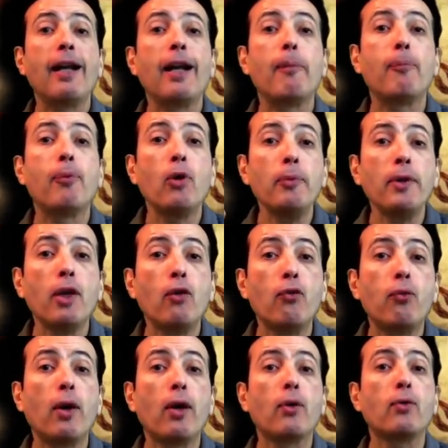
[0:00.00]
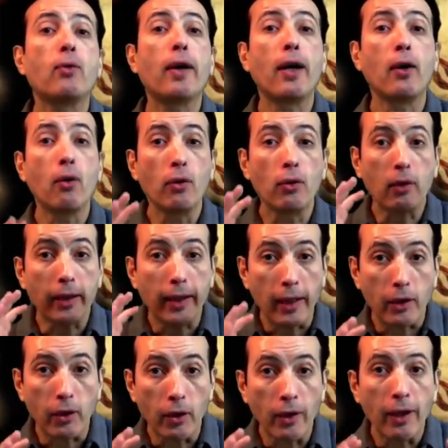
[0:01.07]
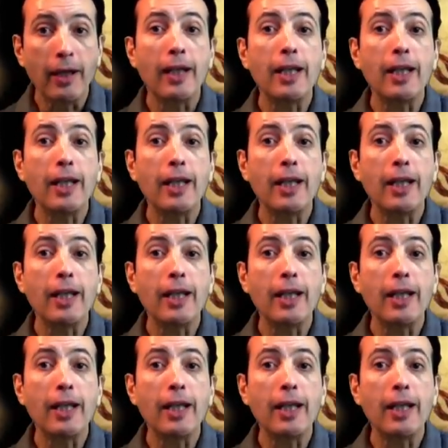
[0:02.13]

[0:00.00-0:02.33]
la première fois que tu rencontres quelqu'un,